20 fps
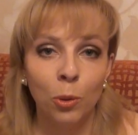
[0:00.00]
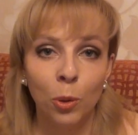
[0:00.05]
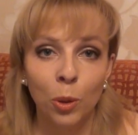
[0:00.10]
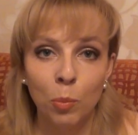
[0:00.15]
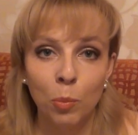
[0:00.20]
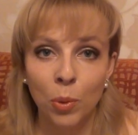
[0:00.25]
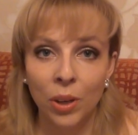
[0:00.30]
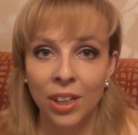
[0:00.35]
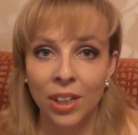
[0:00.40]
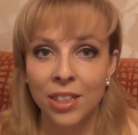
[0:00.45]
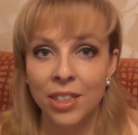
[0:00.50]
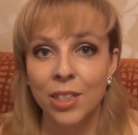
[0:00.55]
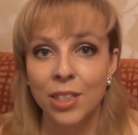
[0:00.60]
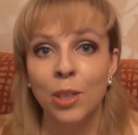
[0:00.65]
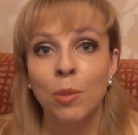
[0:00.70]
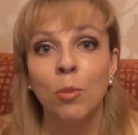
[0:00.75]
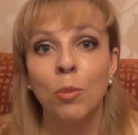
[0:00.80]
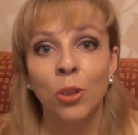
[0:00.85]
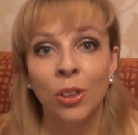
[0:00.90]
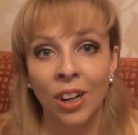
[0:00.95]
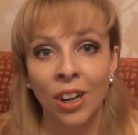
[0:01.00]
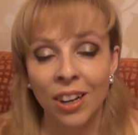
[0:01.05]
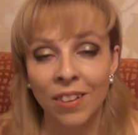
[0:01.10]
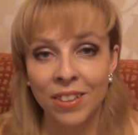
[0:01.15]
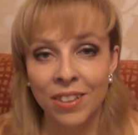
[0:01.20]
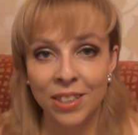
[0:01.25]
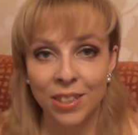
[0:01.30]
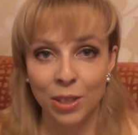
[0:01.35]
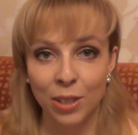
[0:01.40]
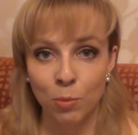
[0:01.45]
улыбается. Ему
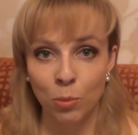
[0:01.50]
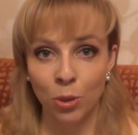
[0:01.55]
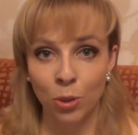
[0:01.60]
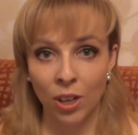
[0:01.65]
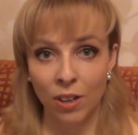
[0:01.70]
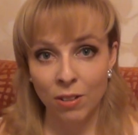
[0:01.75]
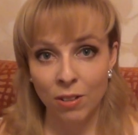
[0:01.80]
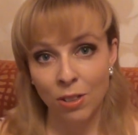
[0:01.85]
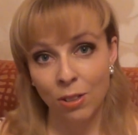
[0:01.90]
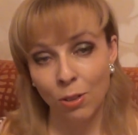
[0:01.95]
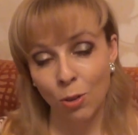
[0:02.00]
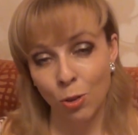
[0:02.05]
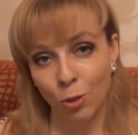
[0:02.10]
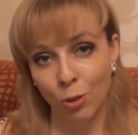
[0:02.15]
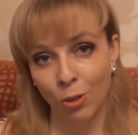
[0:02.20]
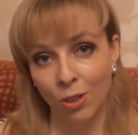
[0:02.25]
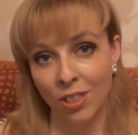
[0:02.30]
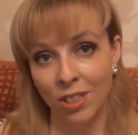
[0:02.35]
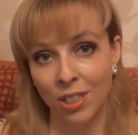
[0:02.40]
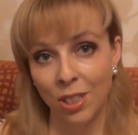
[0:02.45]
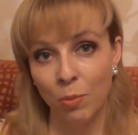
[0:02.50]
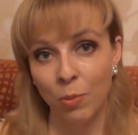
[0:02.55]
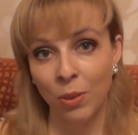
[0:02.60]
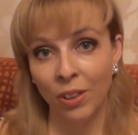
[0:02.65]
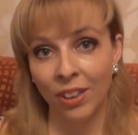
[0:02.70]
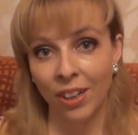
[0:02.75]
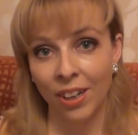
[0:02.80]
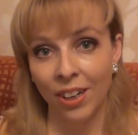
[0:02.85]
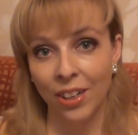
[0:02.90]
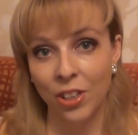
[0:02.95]
нравится, ему нравится то, что ты с ним
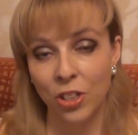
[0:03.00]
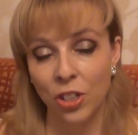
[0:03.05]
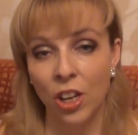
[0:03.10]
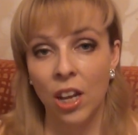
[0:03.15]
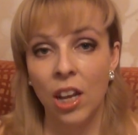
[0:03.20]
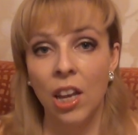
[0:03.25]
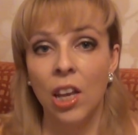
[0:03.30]
играешь.